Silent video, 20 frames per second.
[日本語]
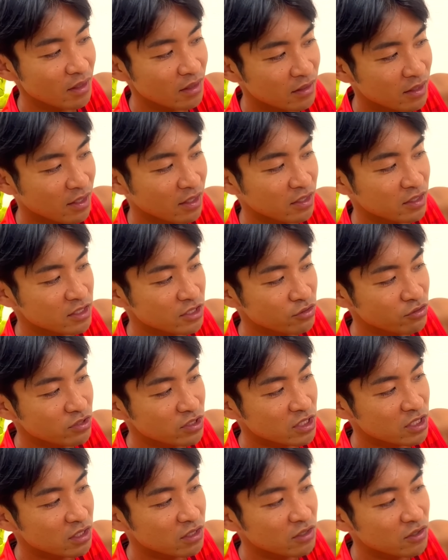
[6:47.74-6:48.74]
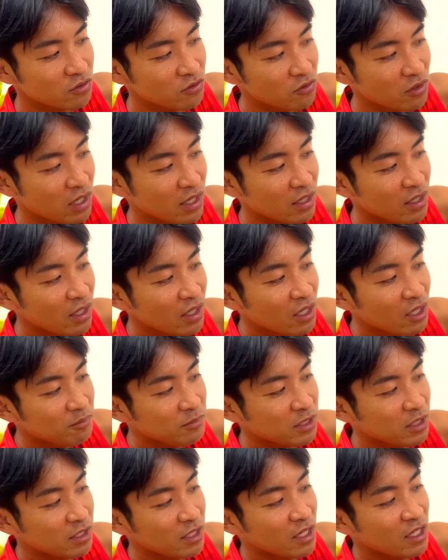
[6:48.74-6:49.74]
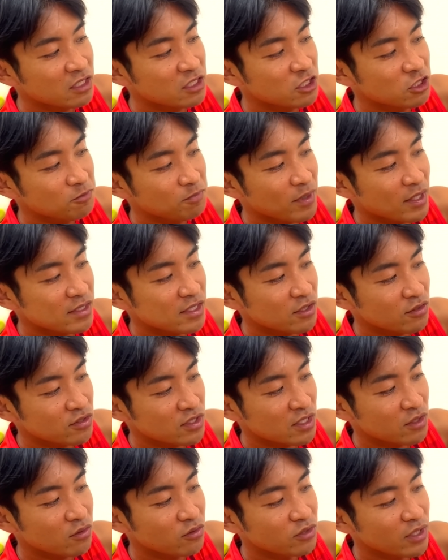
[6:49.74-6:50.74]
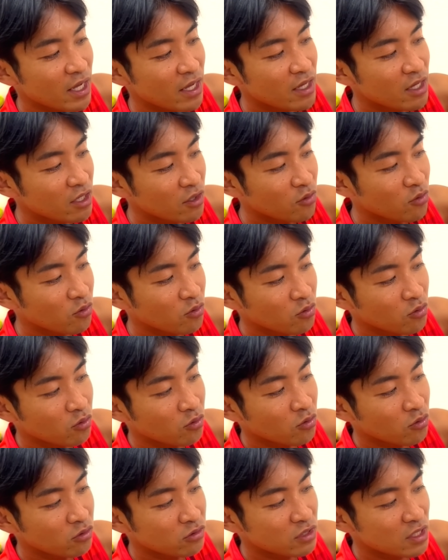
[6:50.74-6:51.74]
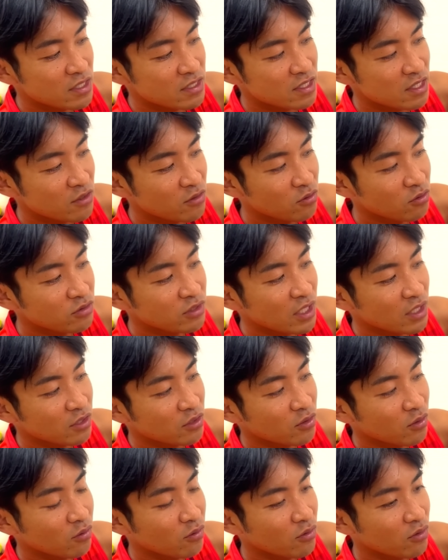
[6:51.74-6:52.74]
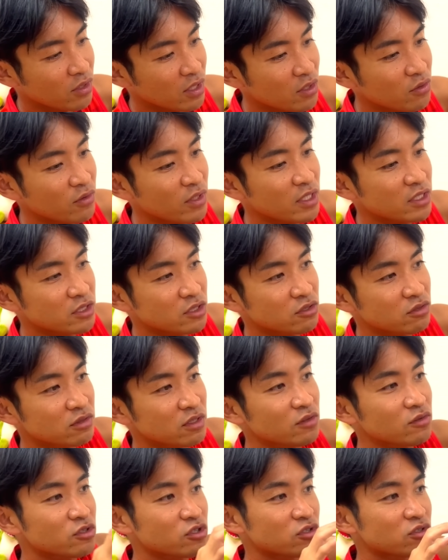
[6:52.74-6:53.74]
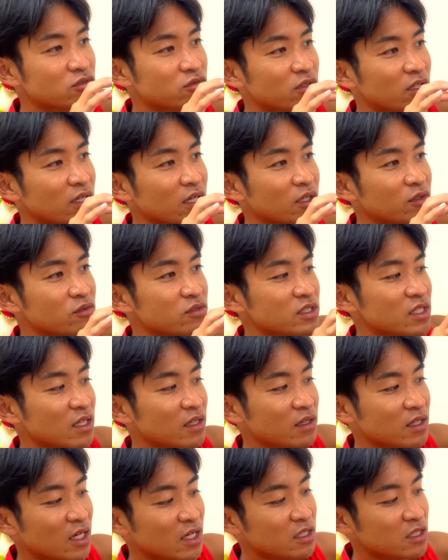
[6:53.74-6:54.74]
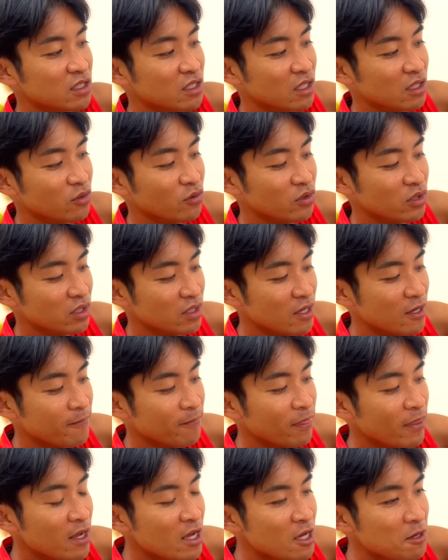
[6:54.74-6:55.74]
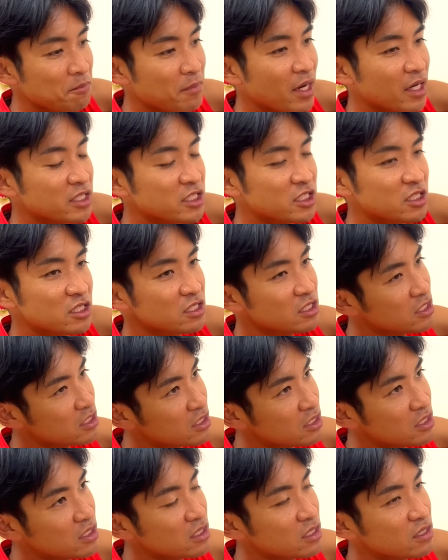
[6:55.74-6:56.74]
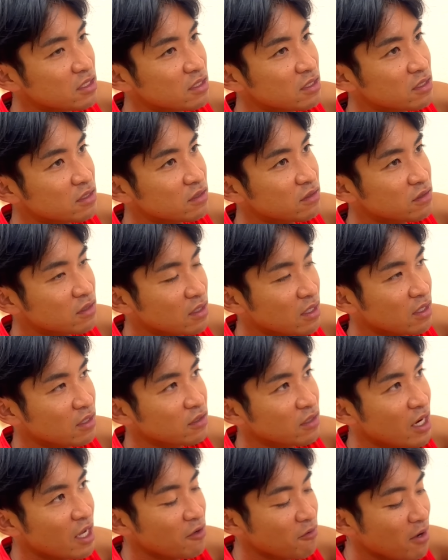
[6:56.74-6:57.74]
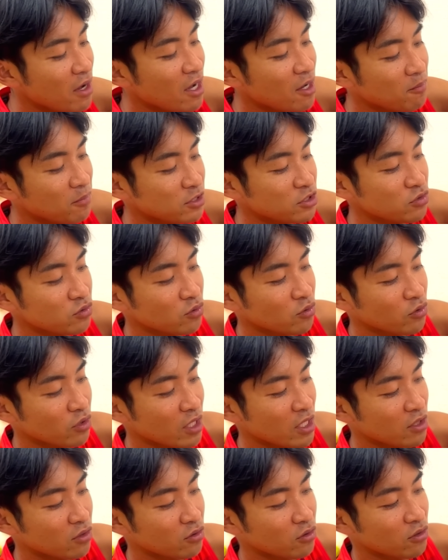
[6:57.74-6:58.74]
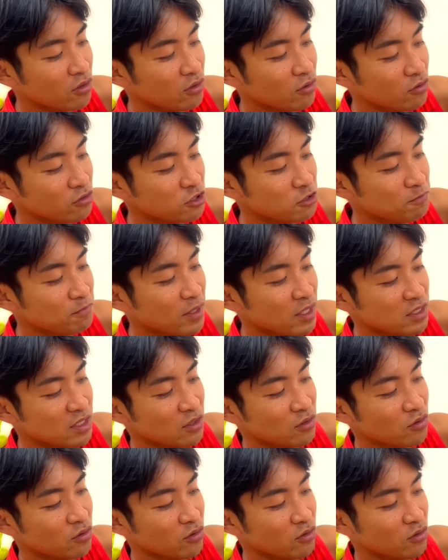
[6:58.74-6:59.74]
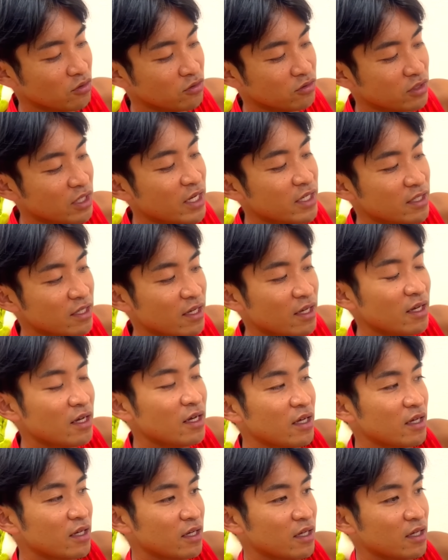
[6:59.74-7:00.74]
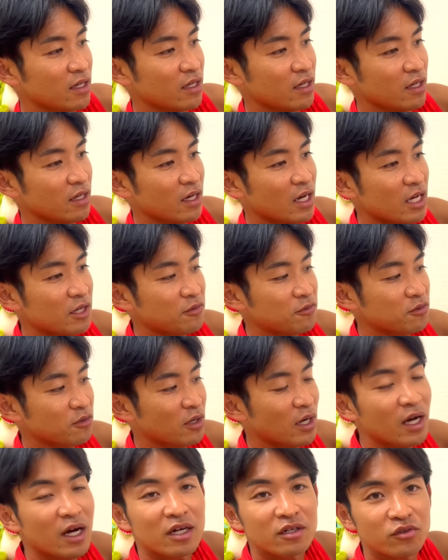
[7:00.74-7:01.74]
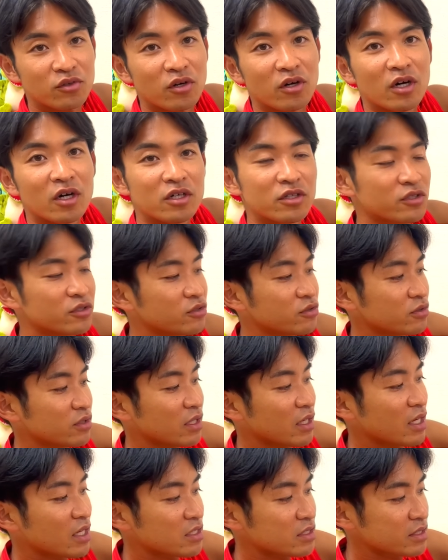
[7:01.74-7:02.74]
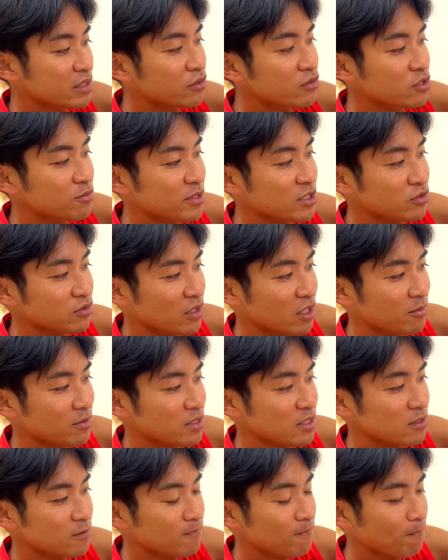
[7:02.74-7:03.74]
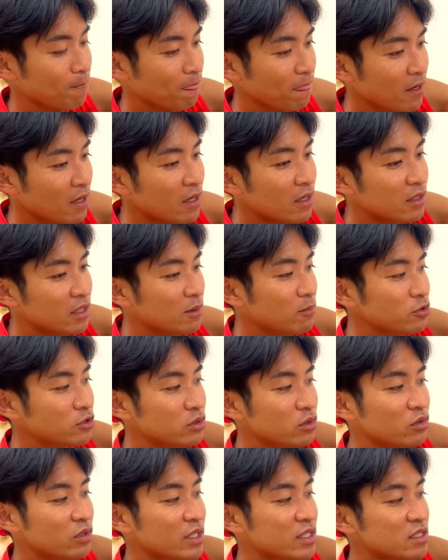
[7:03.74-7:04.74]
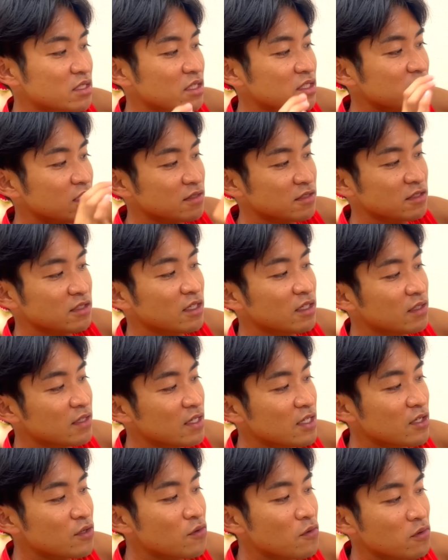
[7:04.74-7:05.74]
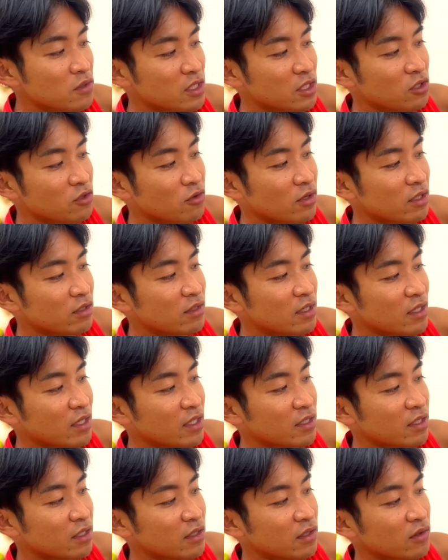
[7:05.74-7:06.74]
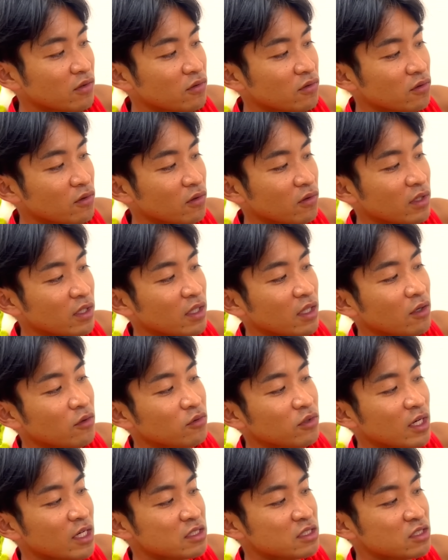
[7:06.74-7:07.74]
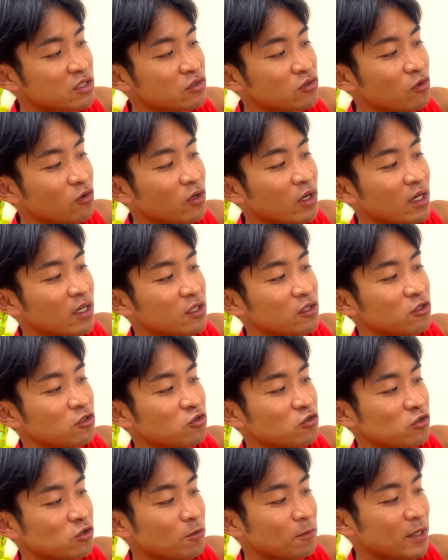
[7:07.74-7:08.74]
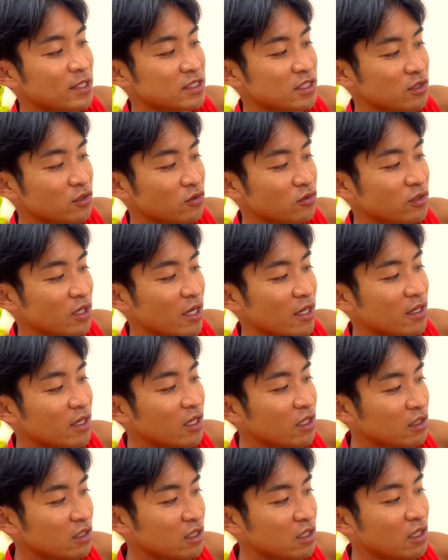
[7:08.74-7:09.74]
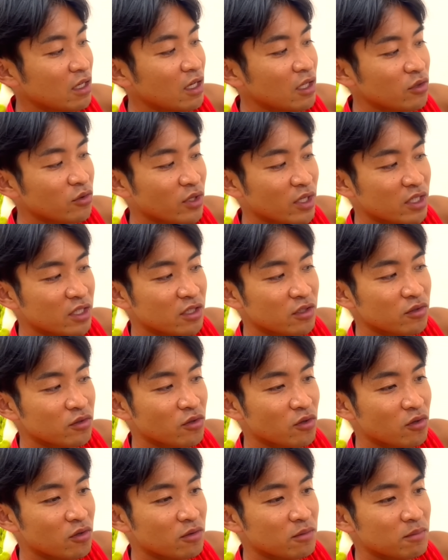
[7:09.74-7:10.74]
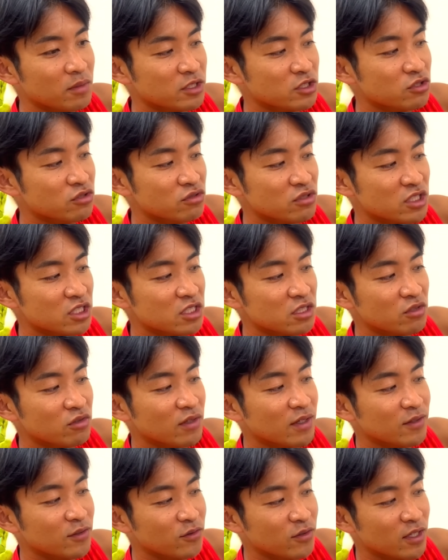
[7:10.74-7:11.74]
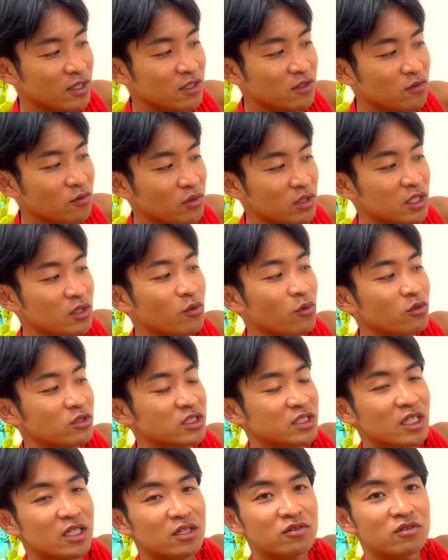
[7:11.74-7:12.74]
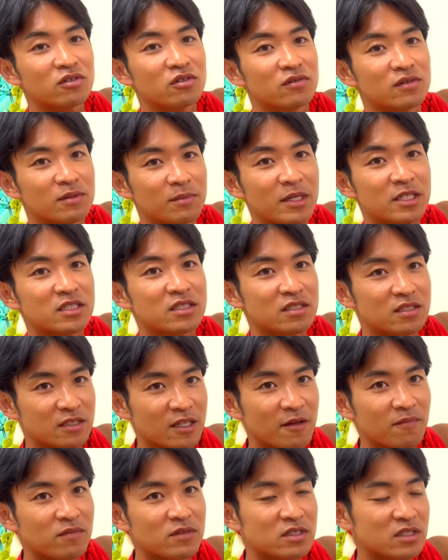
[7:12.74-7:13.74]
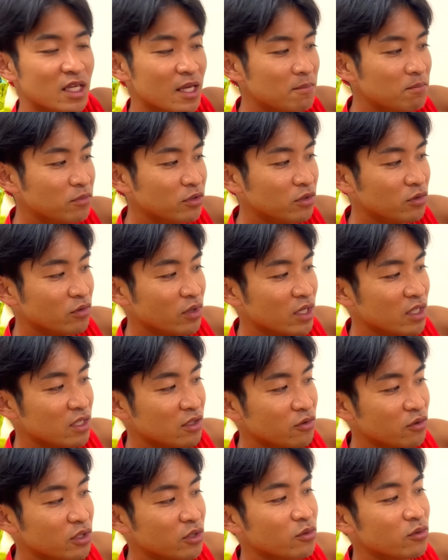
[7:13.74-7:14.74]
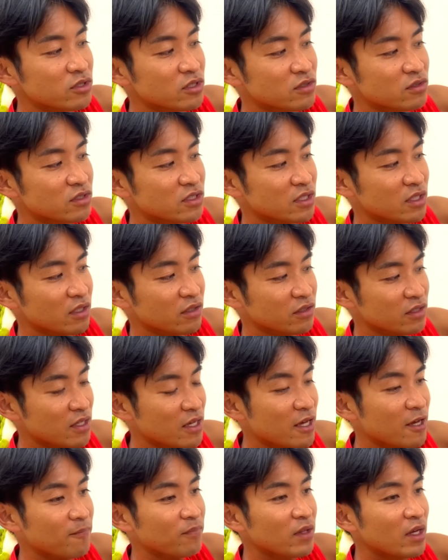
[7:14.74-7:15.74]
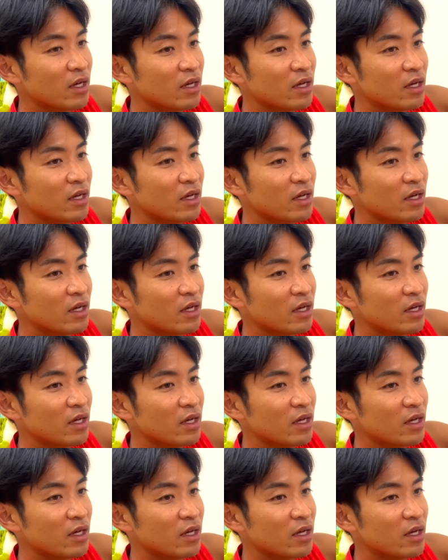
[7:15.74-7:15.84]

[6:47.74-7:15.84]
だから基礎の時期っていうのは、だいたい はちじゅっパーセント 前後ぐらい、ここ、ここぐらい、前後ぐらいのところでの練習っていうのを週の中の全体に入れといて、まあいちにちぐらいは、まあちょっとこの辺の ろくじゅっパーセント ぐらいで、えー、回復を図るというような感じが望ましくなります。で、もうちょっとレースが近づいてきて移行期と言われる段階になってくると、だいたいこのはちじゅうごから きゅうじゅうごパーセント ぐらいにトレーニングの、まあ、中心となるトレーニングを移行していくっていうイメージですね。全部のトレーニングを移行するんじゃなくて、